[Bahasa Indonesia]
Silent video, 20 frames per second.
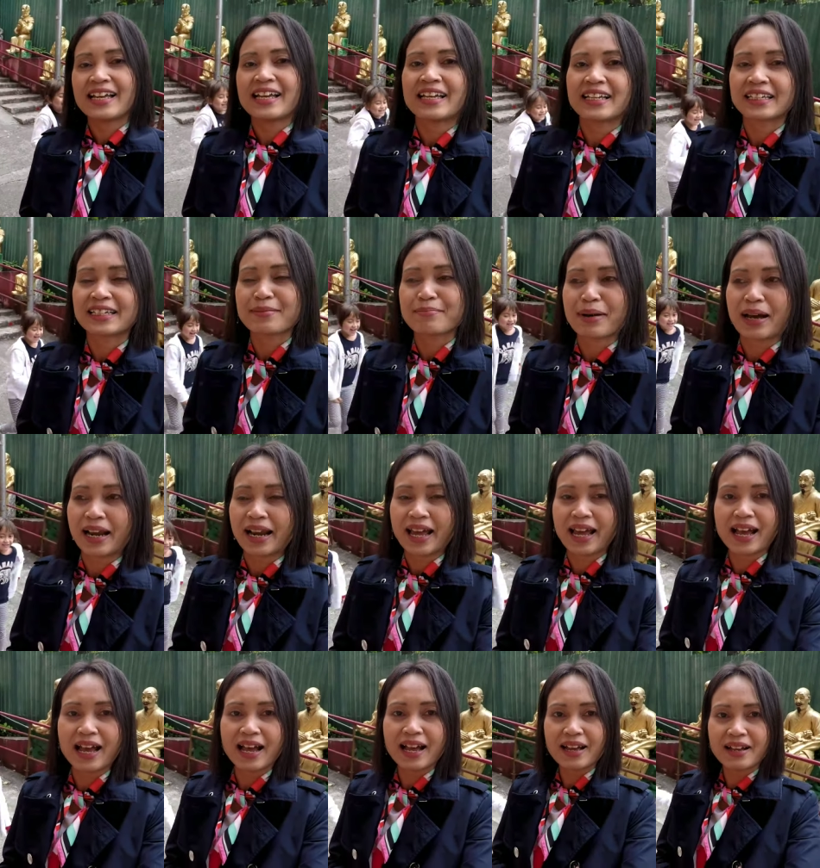
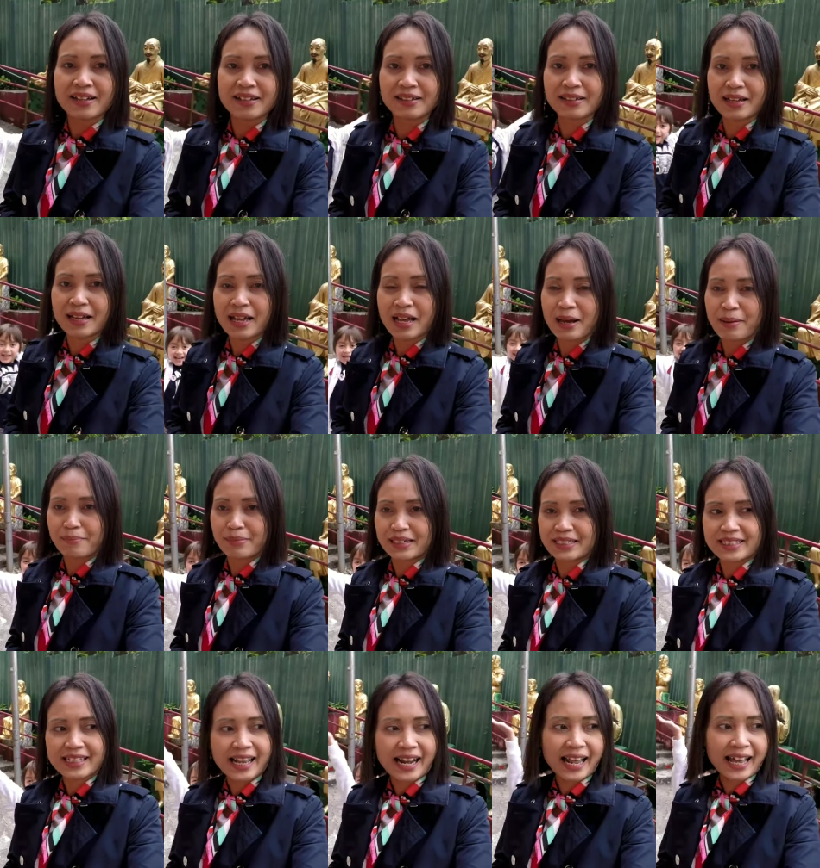gimana
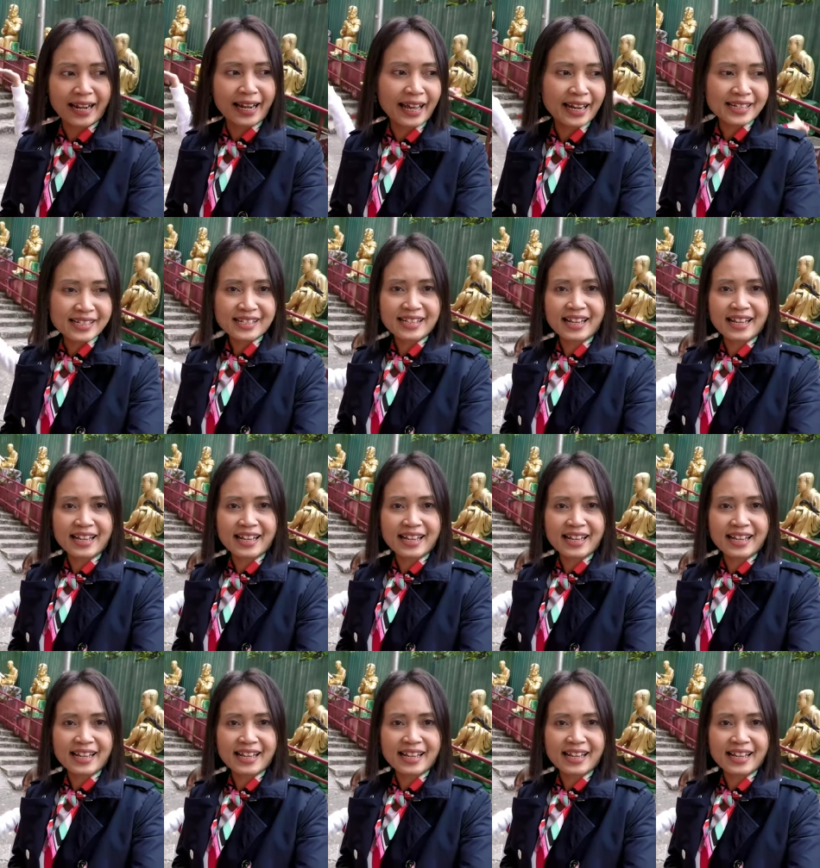perjalanan